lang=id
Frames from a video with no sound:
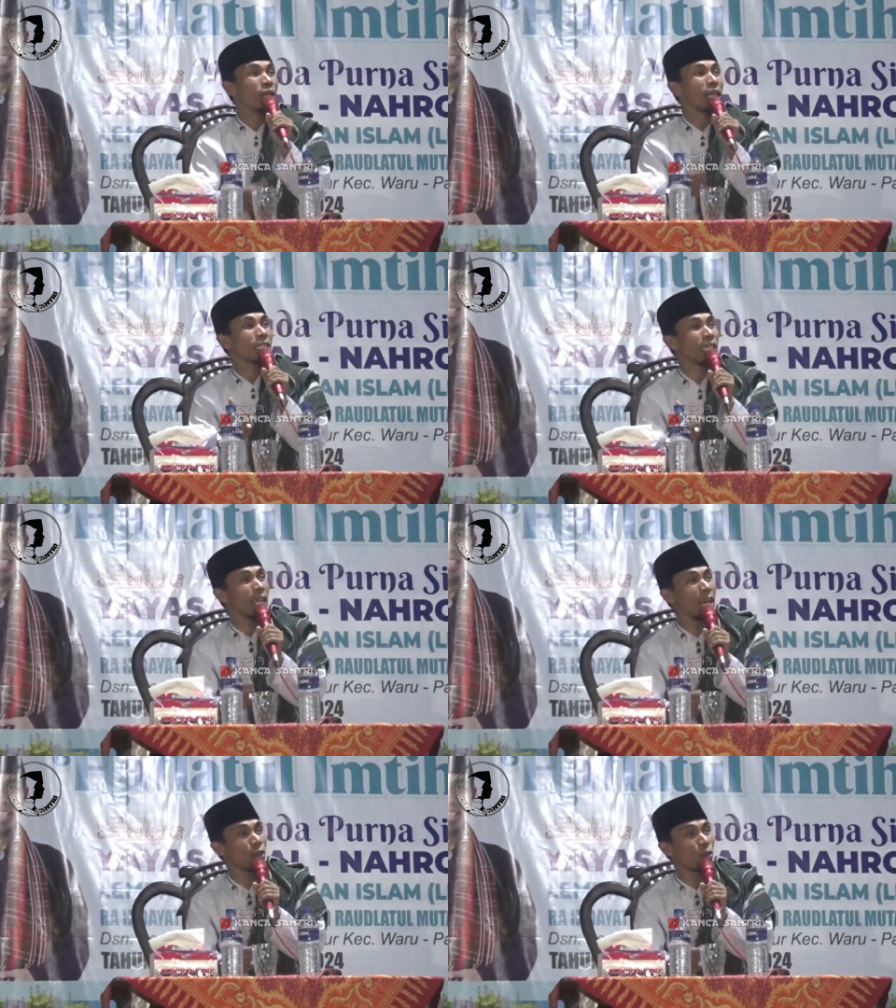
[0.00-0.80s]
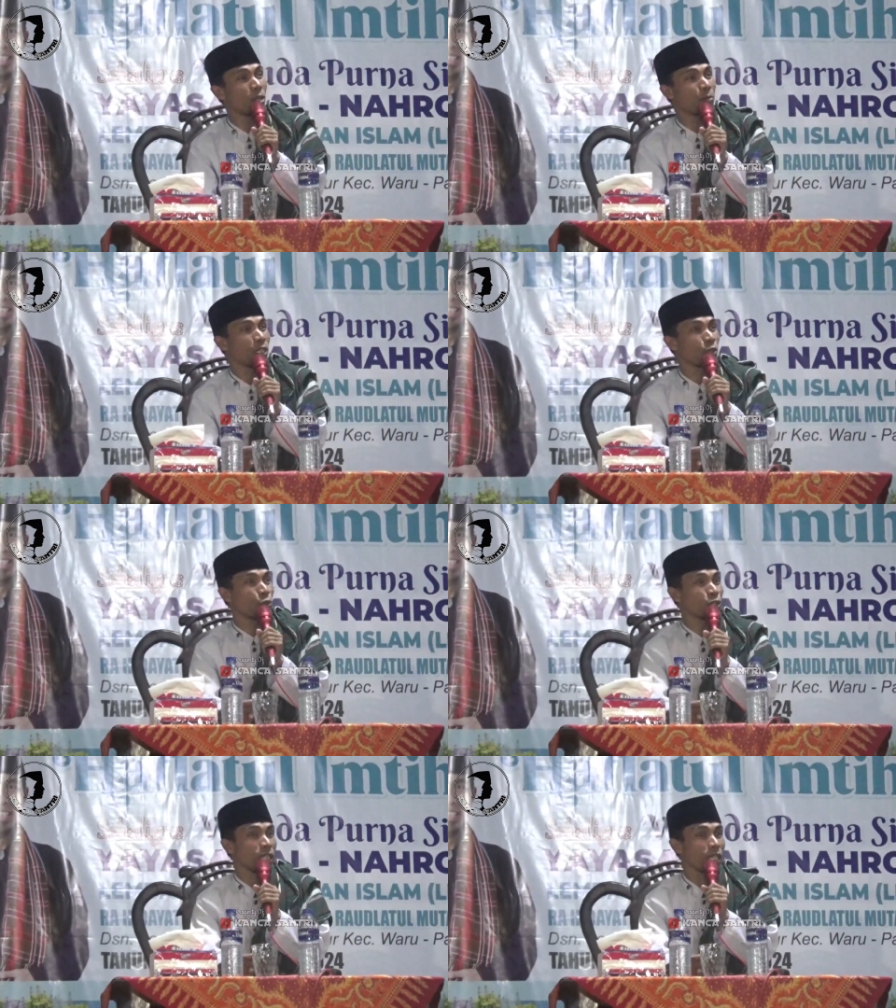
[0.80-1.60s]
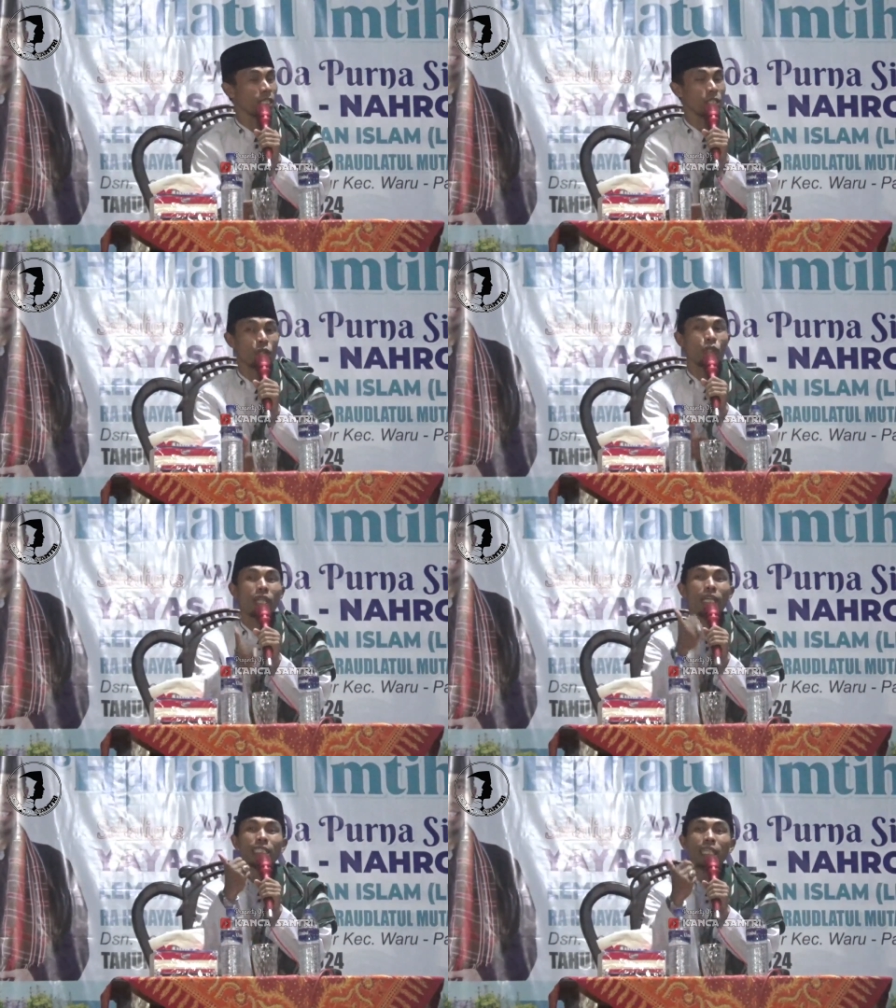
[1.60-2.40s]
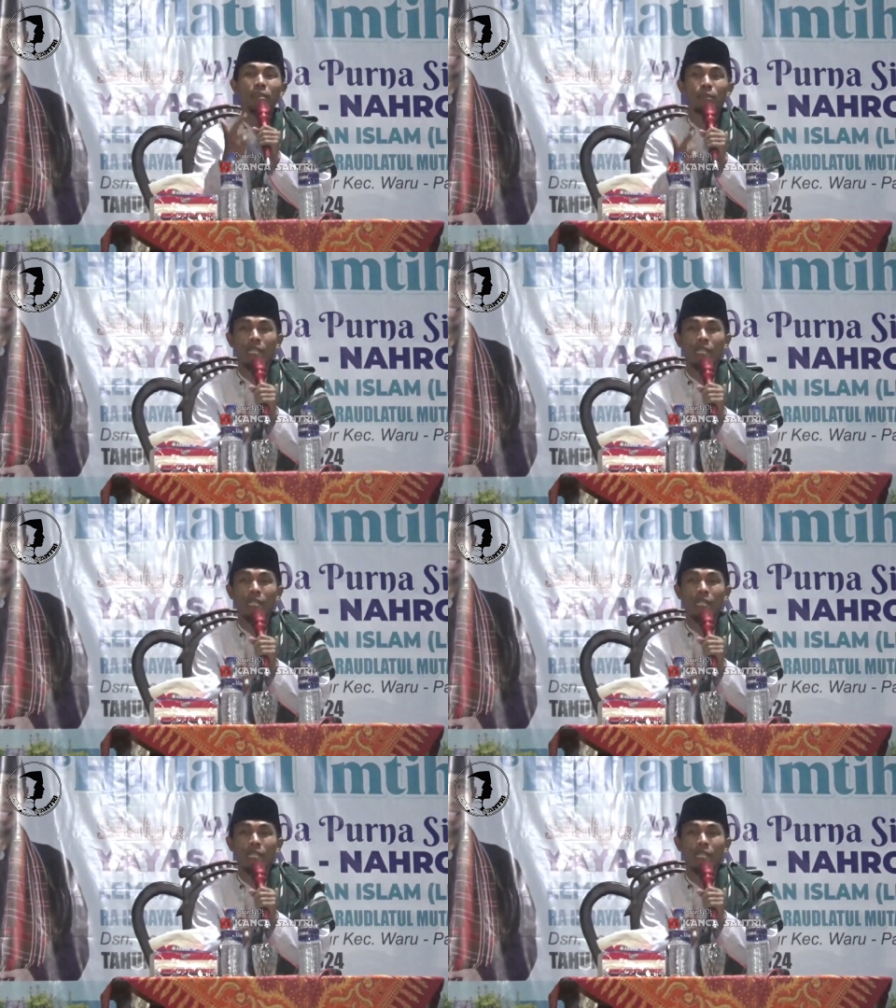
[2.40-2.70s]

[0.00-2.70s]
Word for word: orang saya laku na bagus nih kali orang saya